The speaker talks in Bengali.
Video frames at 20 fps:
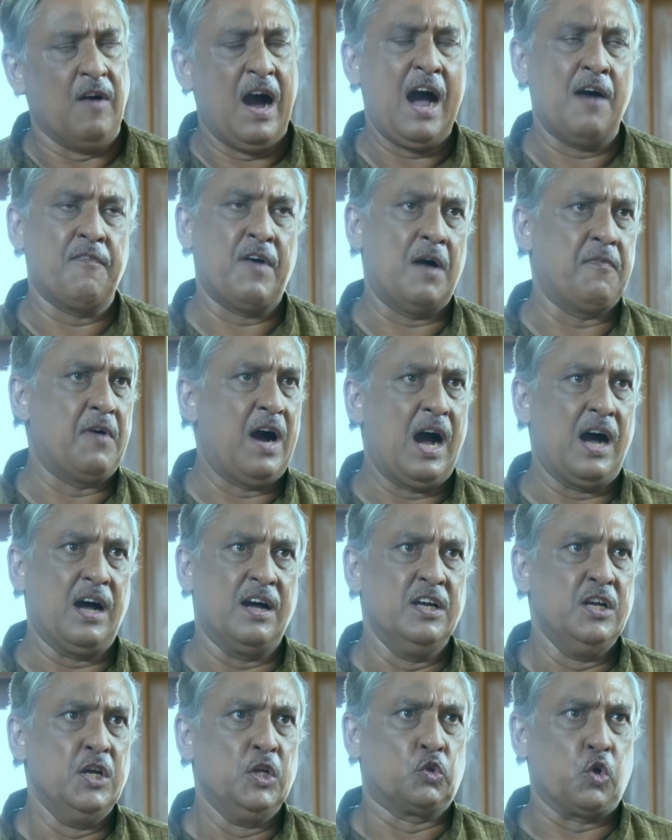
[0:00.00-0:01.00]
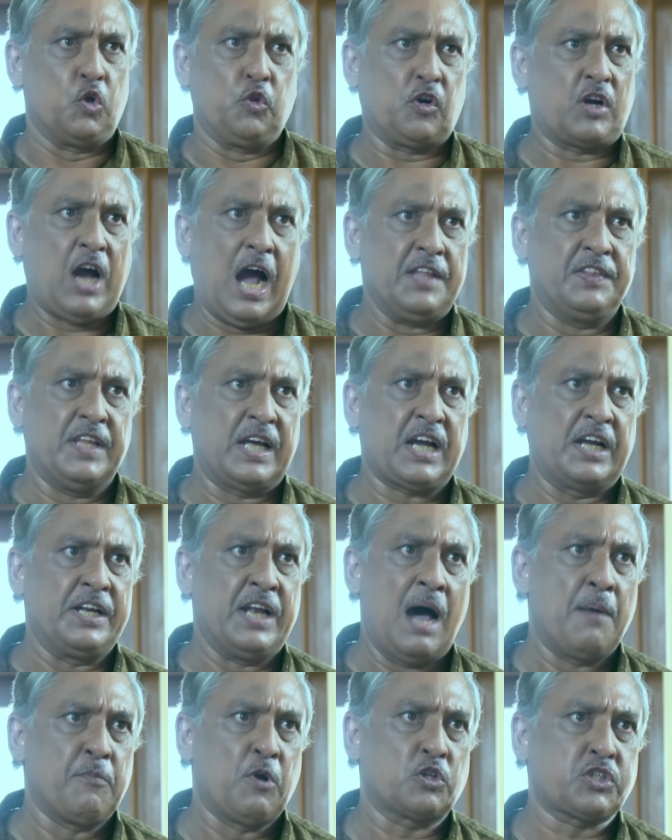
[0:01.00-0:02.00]
বা বাবা তুই তো এই
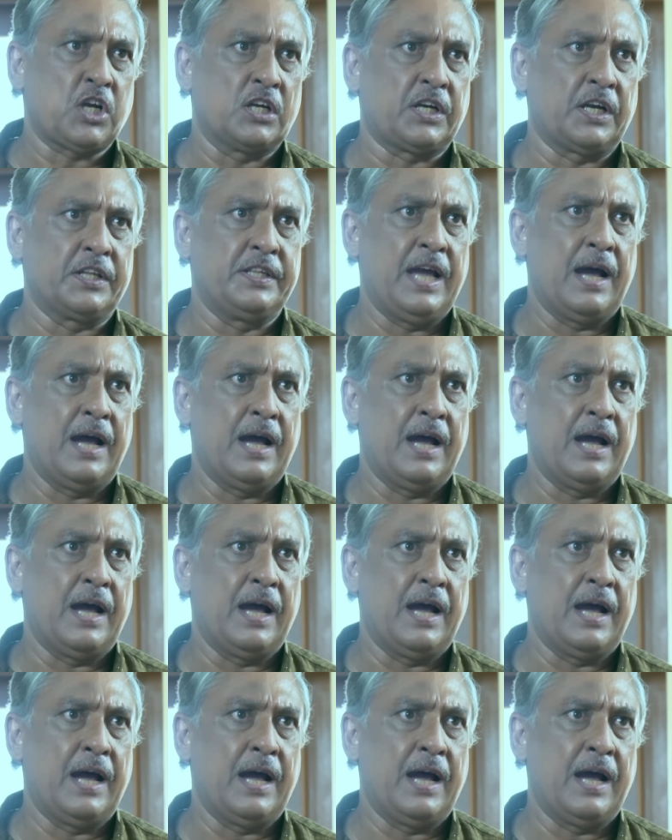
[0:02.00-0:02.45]
বংশের মুখ উজ্জ্বল